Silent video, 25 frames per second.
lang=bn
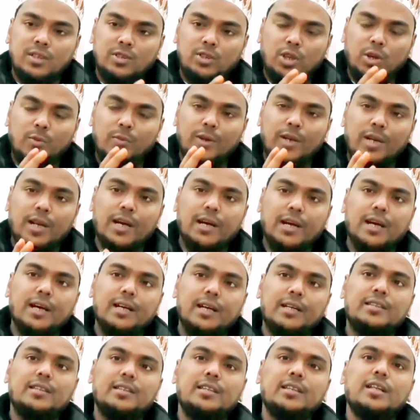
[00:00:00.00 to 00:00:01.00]
এসব
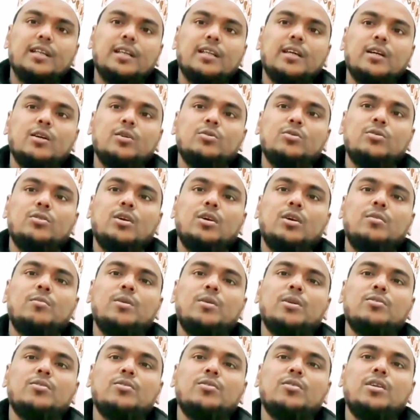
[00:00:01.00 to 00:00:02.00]
এলাকায় যে দাদা হজর
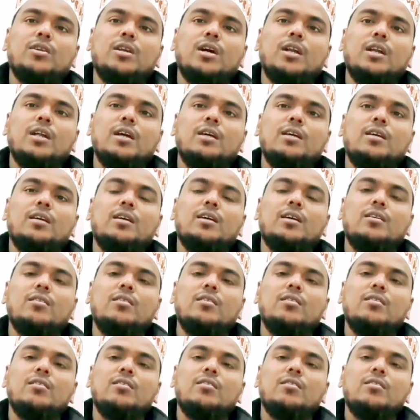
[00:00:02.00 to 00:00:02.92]
রহমাতুল্লাহ আলাইহেল